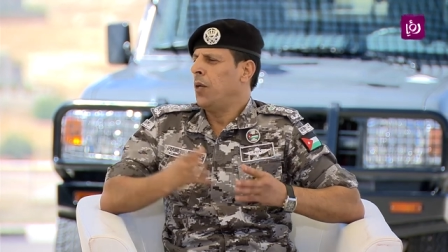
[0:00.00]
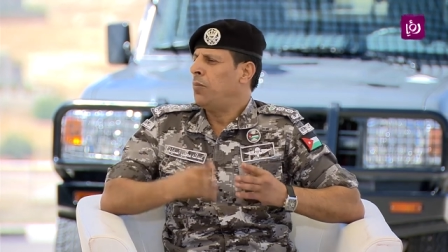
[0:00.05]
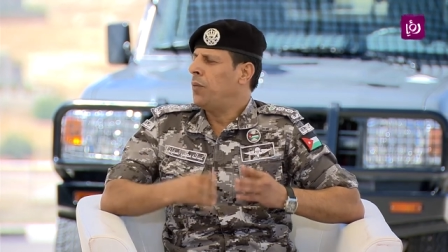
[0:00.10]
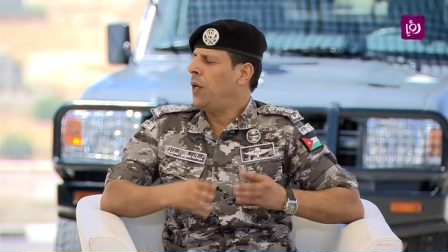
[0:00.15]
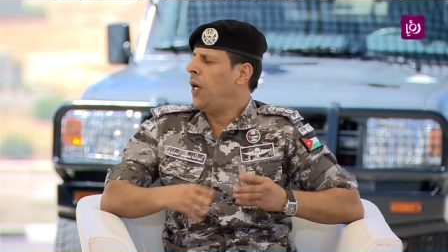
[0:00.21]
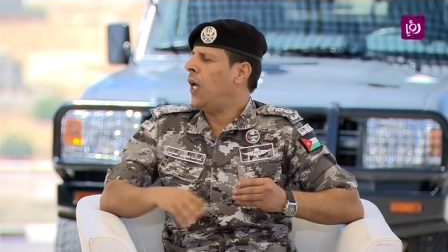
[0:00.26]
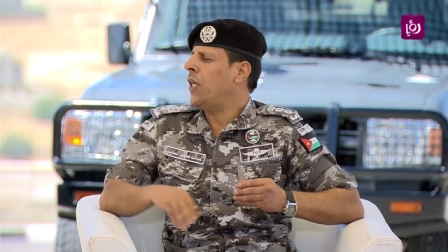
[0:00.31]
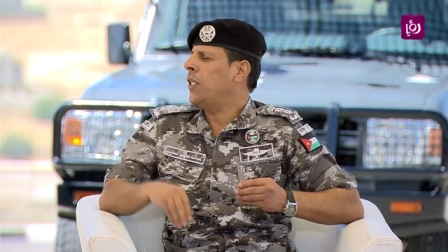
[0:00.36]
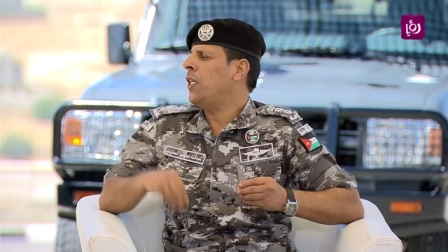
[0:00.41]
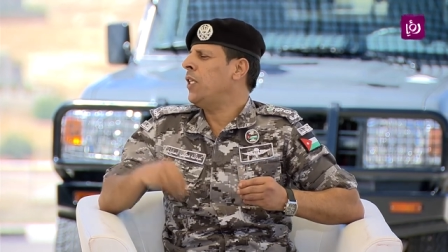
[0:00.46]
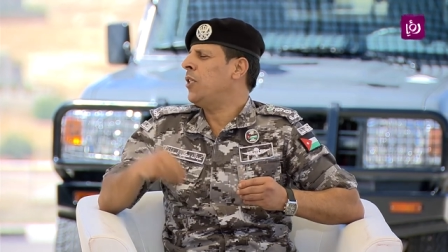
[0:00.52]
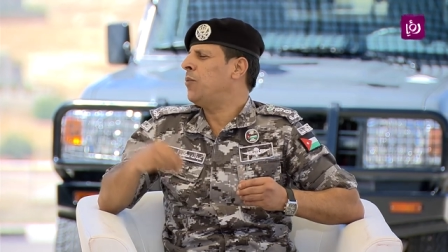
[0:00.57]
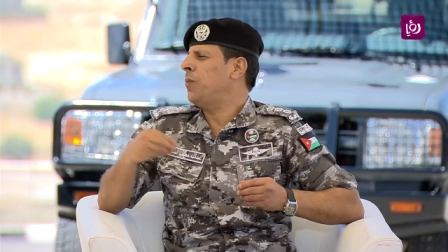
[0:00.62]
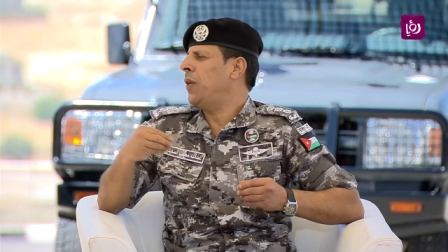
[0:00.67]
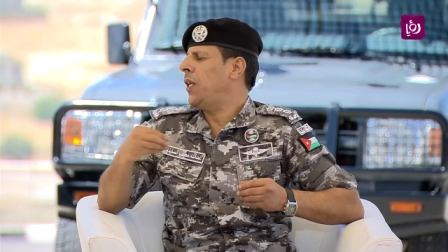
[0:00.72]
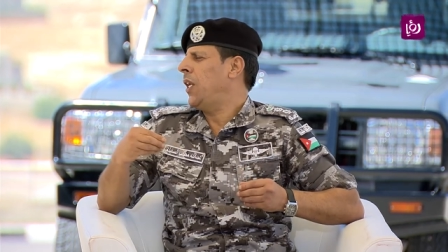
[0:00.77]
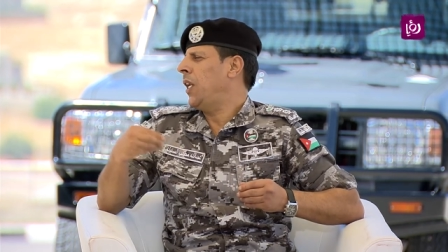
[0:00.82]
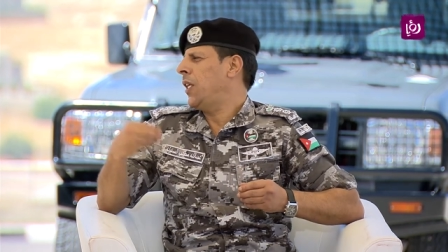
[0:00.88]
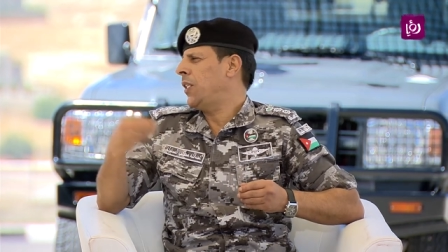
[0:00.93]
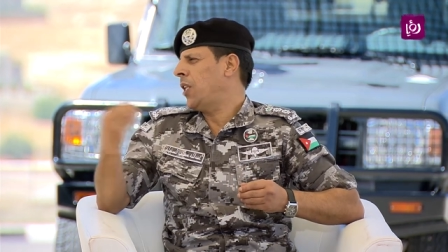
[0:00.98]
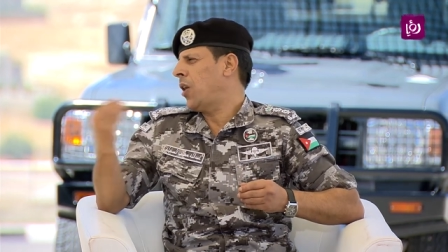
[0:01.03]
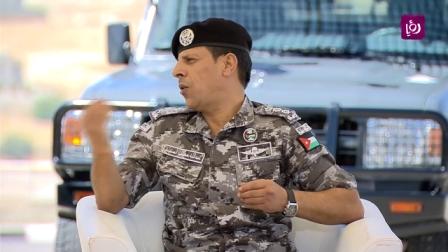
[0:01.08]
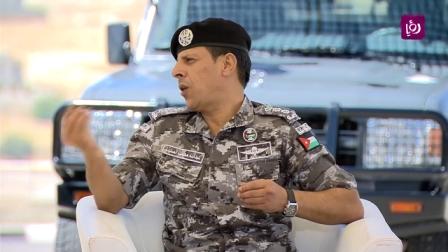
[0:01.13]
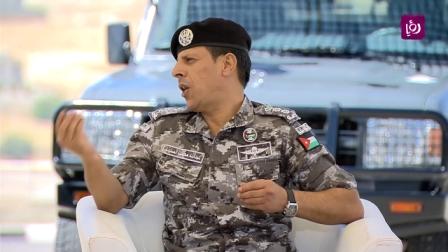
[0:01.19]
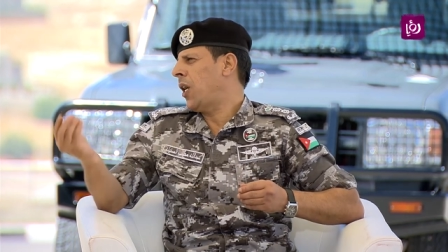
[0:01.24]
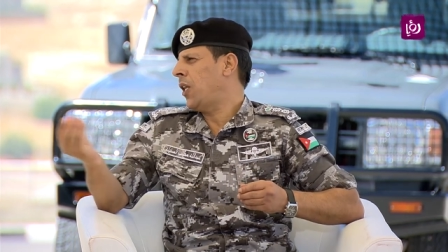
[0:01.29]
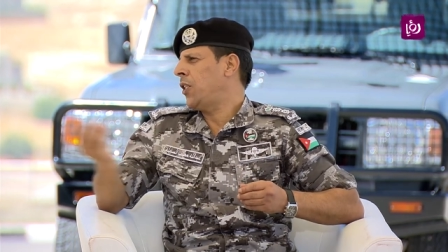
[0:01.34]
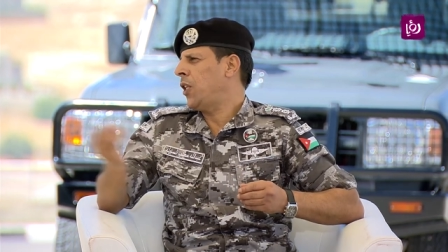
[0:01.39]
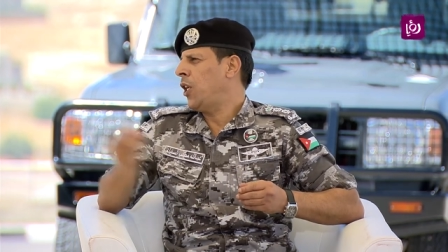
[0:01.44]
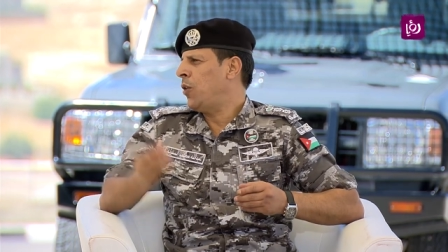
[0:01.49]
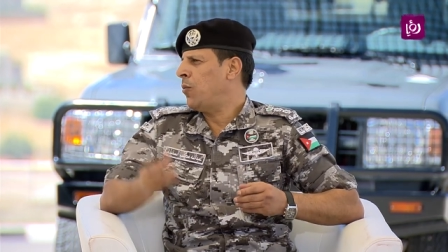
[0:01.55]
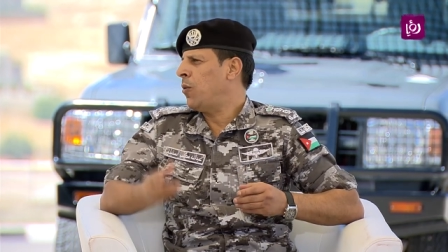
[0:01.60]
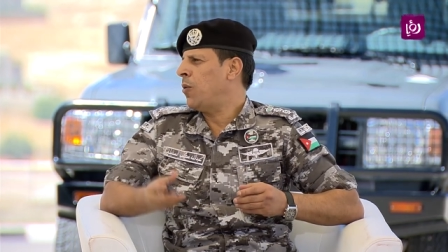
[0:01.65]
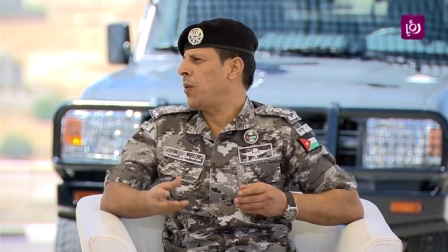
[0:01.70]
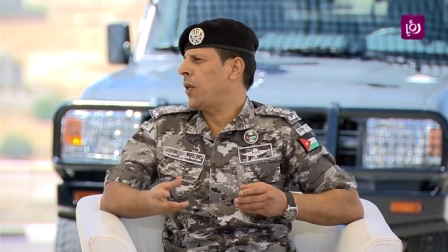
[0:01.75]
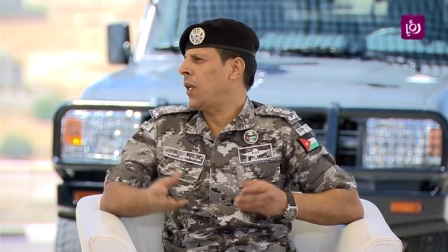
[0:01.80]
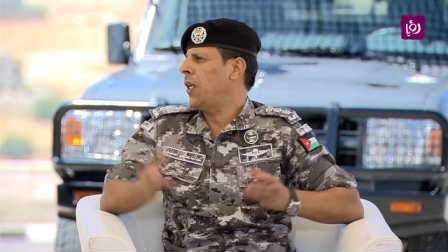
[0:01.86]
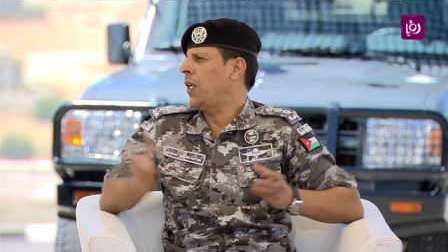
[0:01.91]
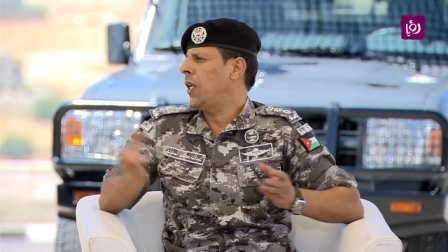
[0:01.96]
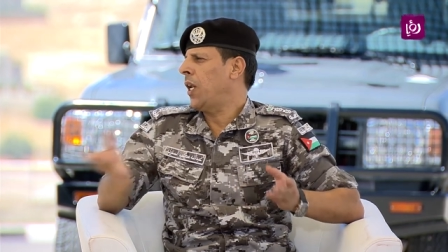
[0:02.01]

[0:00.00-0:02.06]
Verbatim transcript: بالعديد من الدورات اللي ممكن